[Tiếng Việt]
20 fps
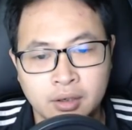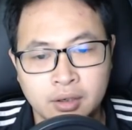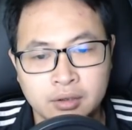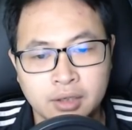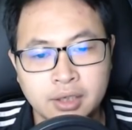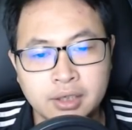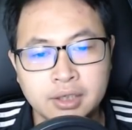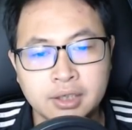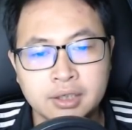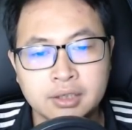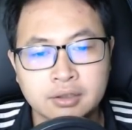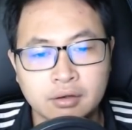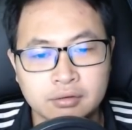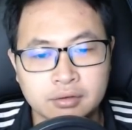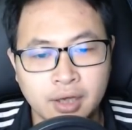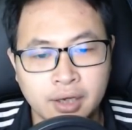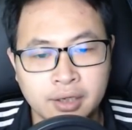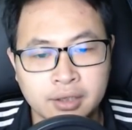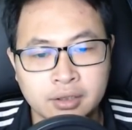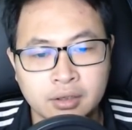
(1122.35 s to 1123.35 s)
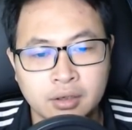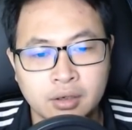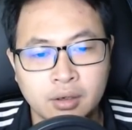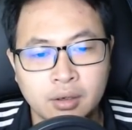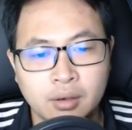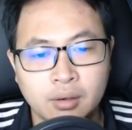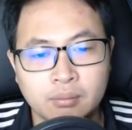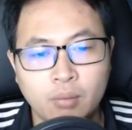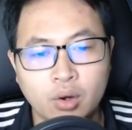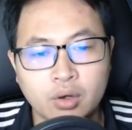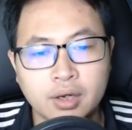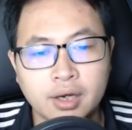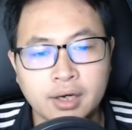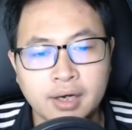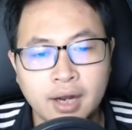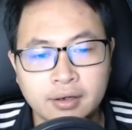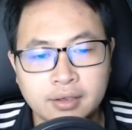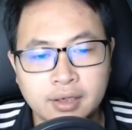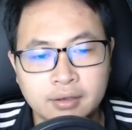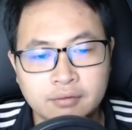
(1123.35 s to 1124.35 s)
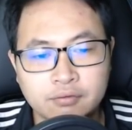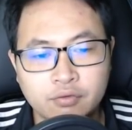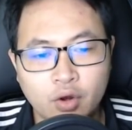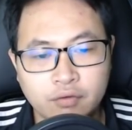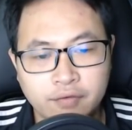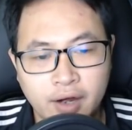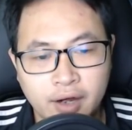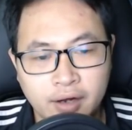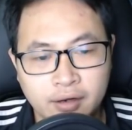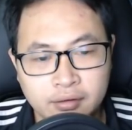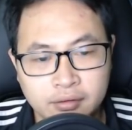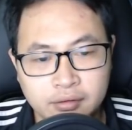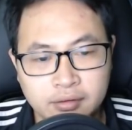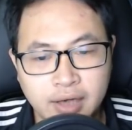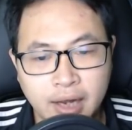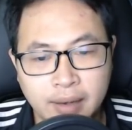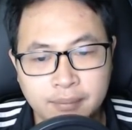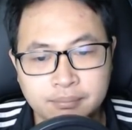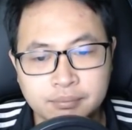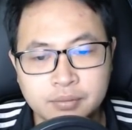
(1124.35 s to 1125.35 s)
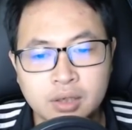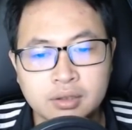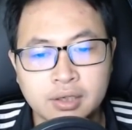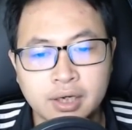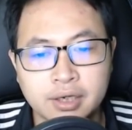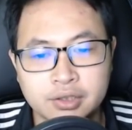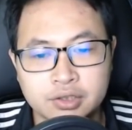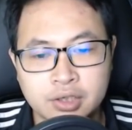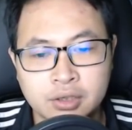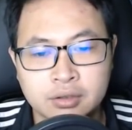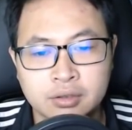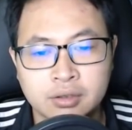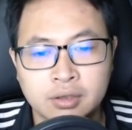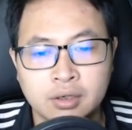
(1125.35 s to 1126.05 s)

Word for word: Thấy y ngừng tay, mọi người khác liền vội vàng đạp bước lên trước,